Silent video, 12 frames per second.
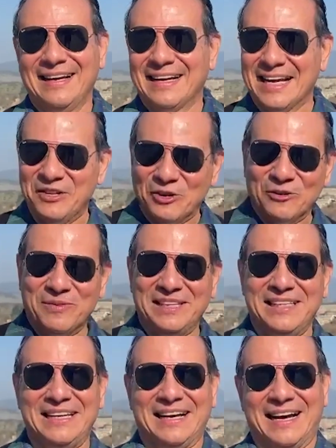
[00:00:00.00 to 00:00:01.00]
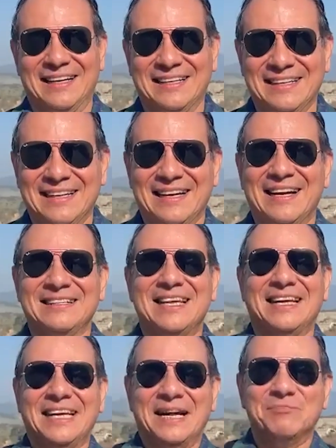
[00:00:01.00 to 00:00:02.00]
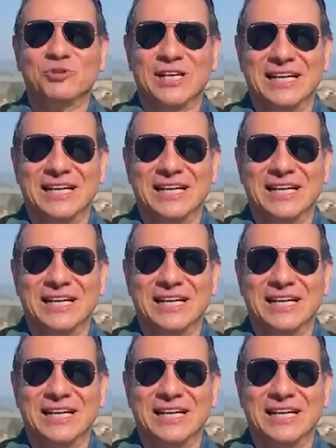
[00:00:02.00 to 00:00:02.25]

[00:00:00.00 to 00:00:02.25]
Que Dios los bendiga. Seguiremos